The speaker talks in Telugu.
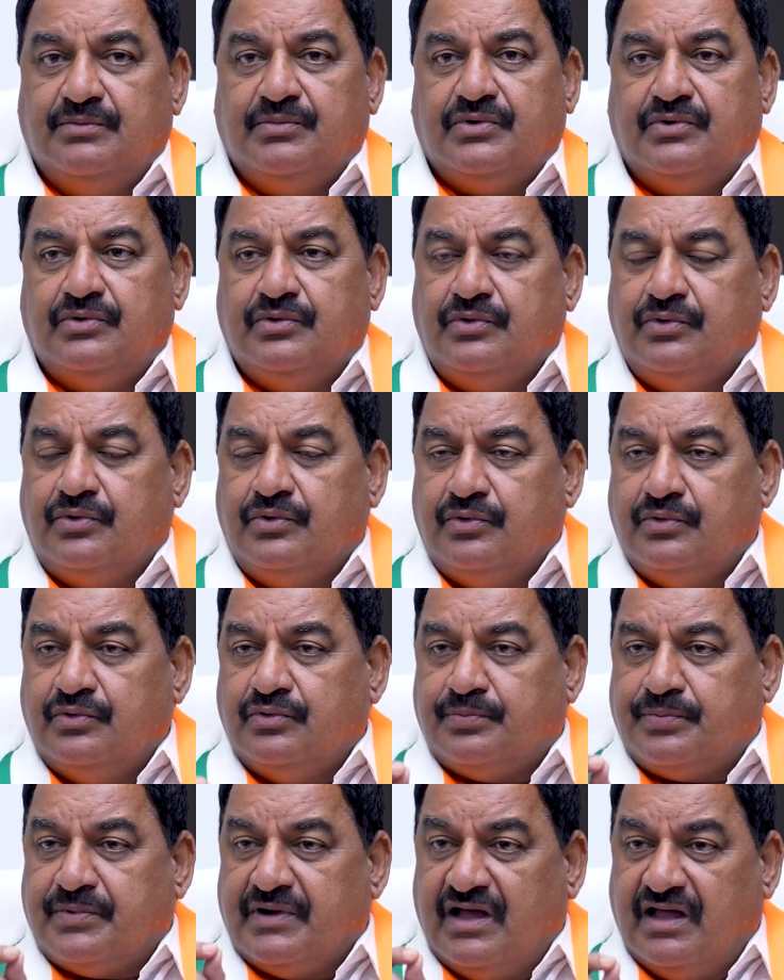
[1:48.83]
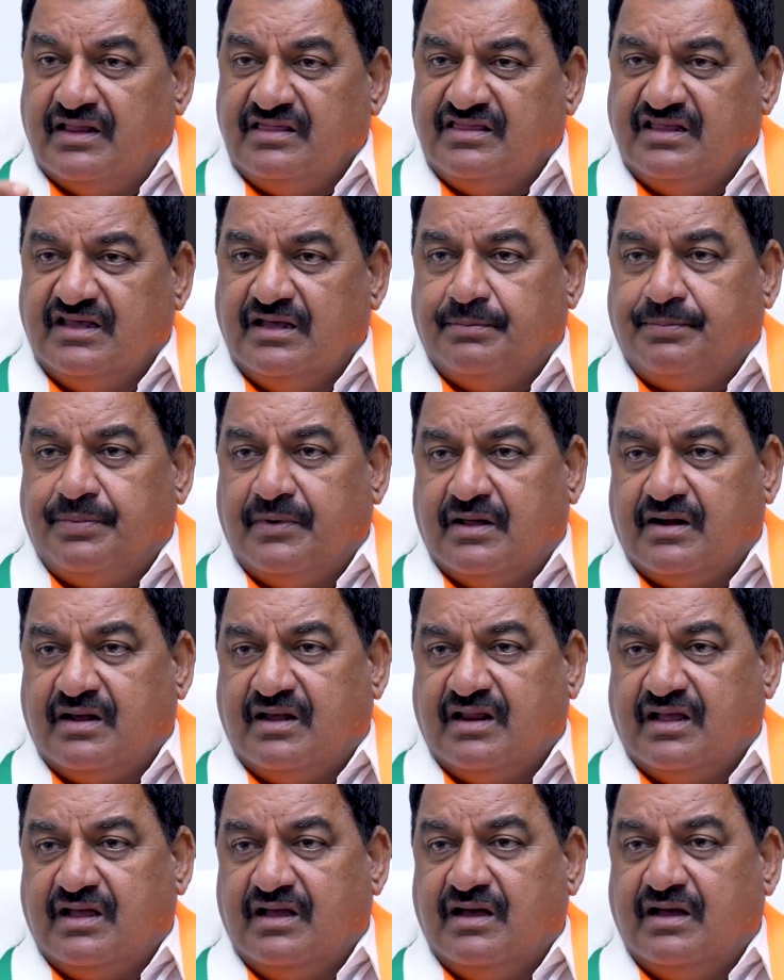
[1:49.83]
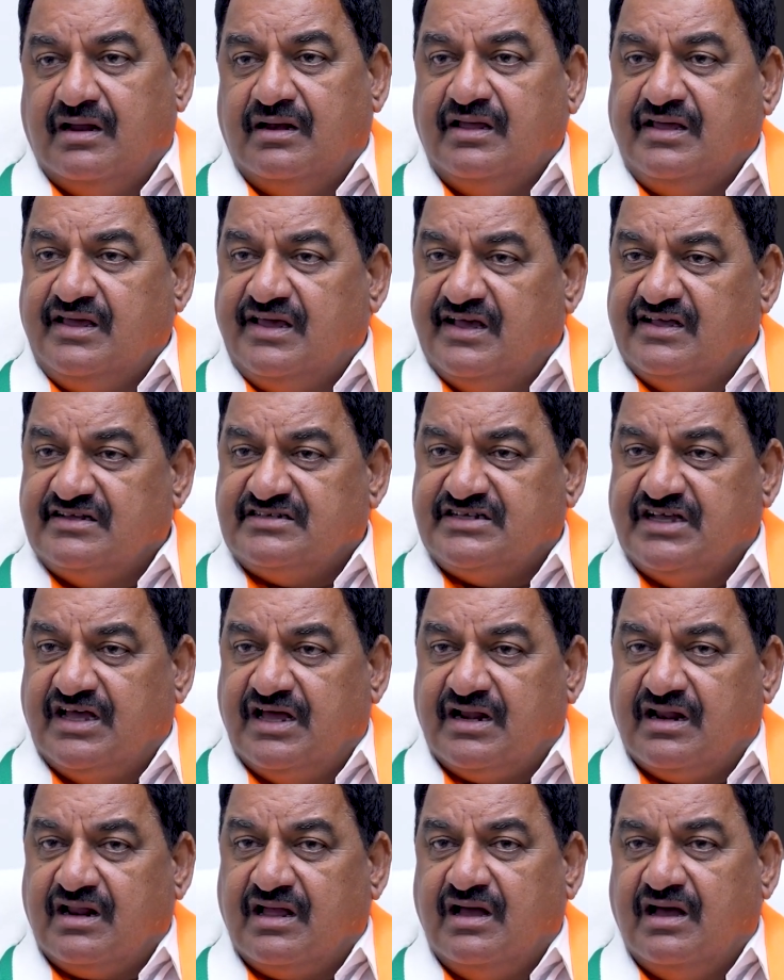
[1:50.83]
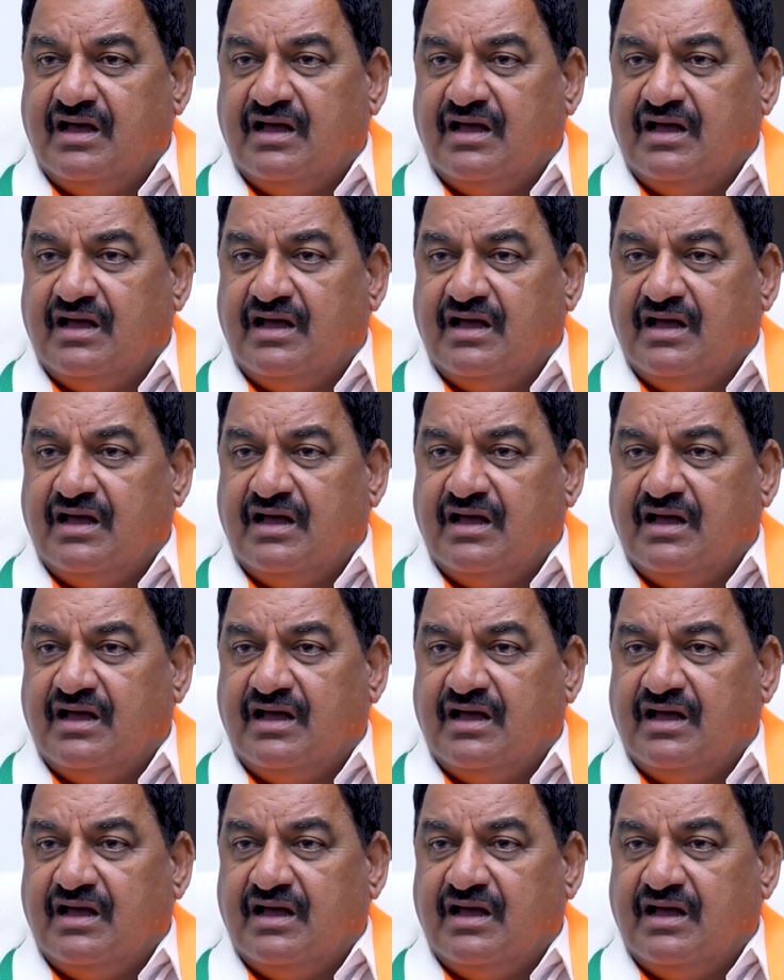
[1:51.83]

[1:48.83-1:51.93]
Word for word: ఇప్పుడు ప్రాంతీయ పార్టీకి కానీ కేసీఆర్